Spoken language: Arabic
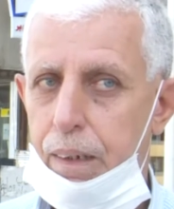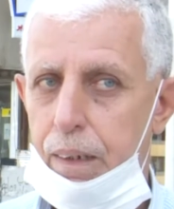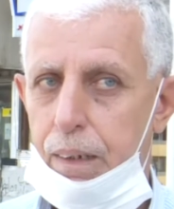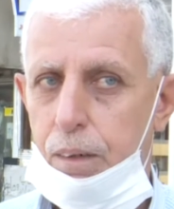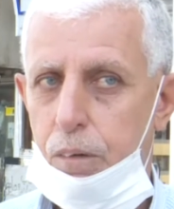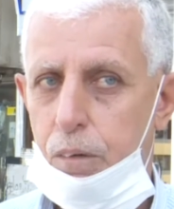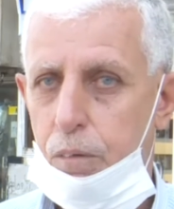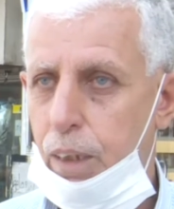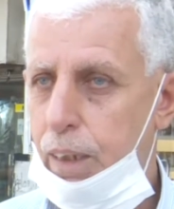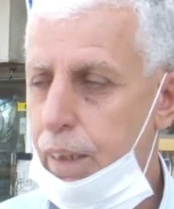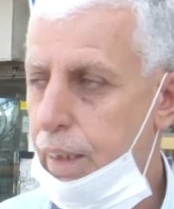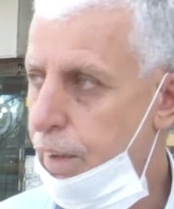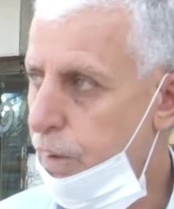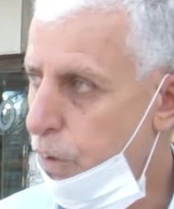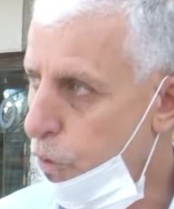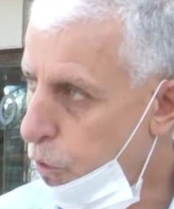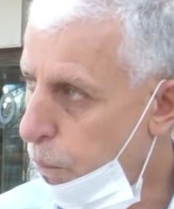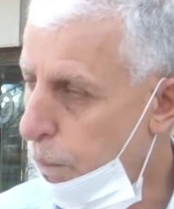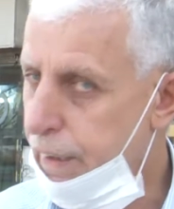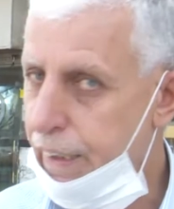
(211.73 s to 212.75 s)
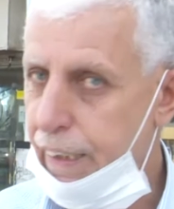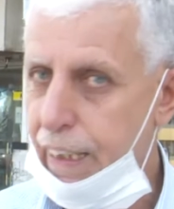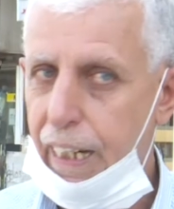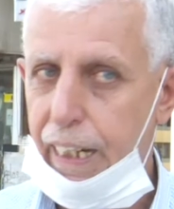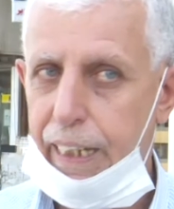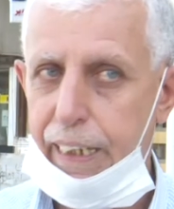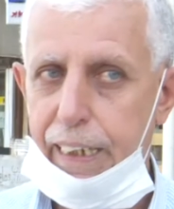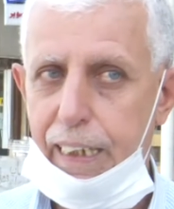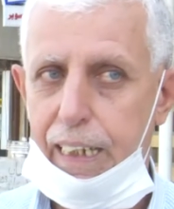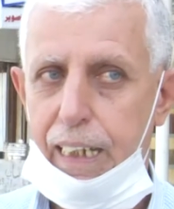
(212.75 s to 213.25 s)
والحكومة
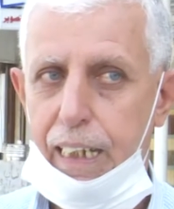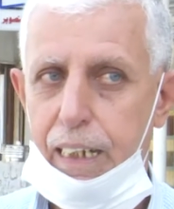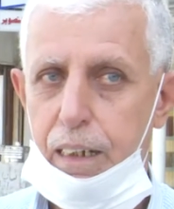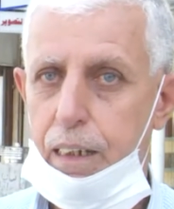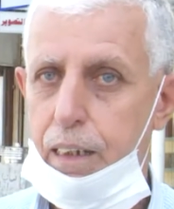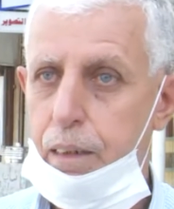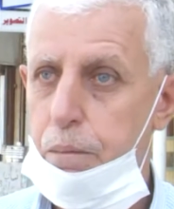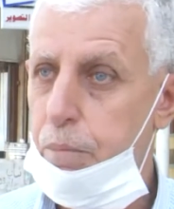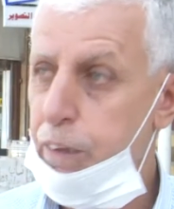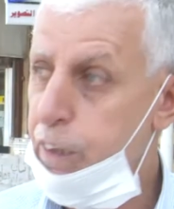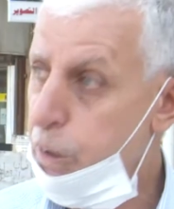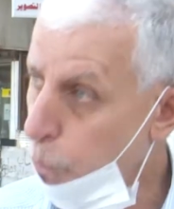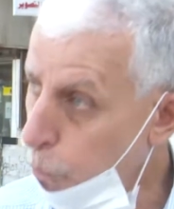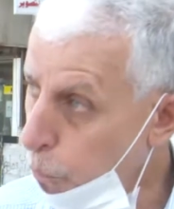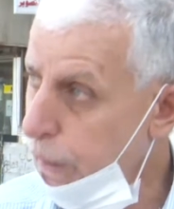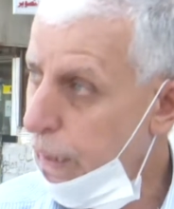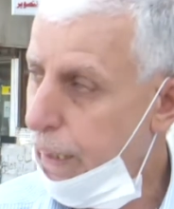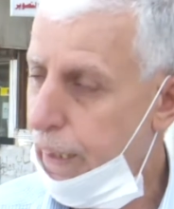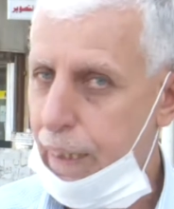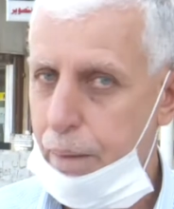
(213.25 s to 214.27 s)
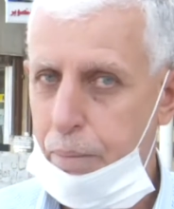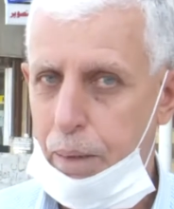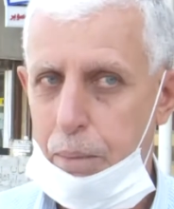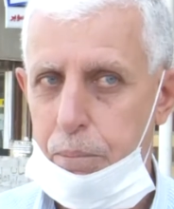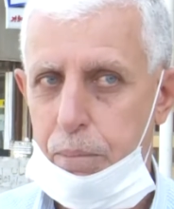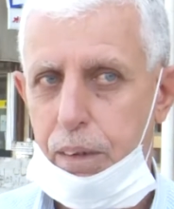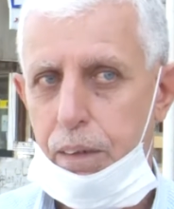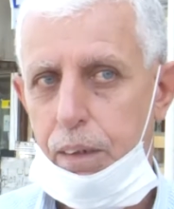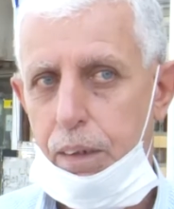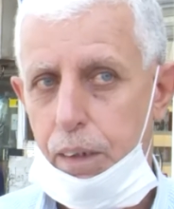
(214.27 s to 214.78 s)
العراقية مسؤولة
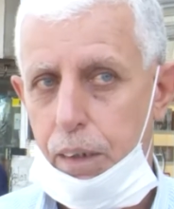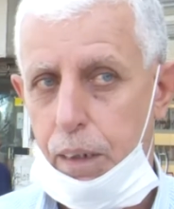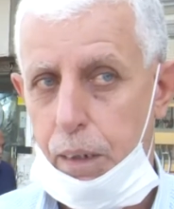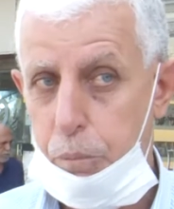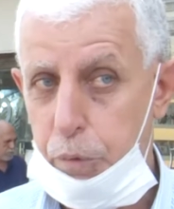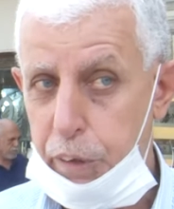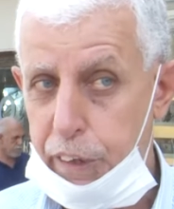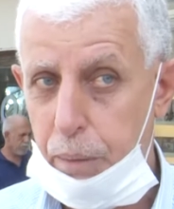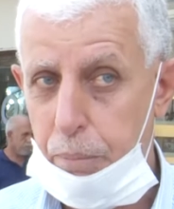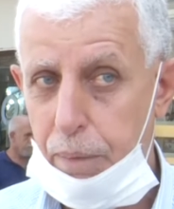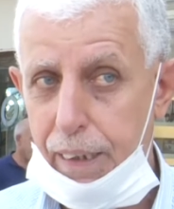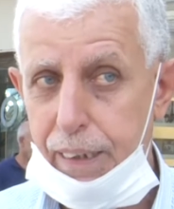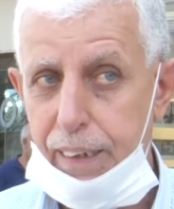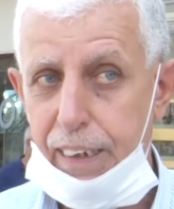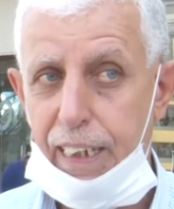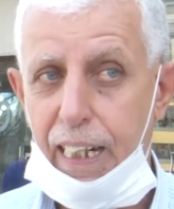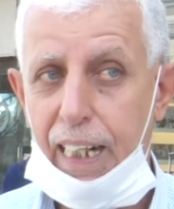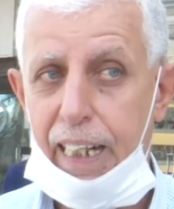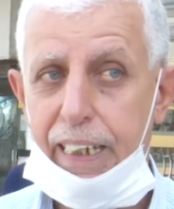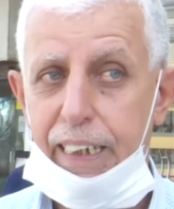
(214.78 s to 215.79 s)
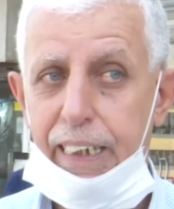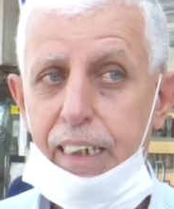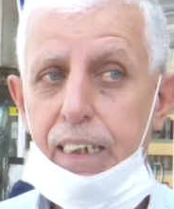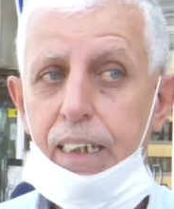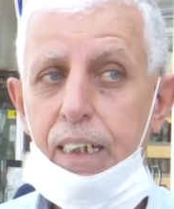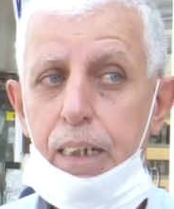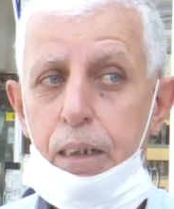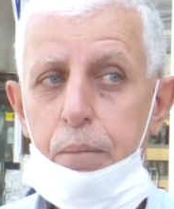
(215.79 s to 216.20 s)
أمام المجتمع العراقي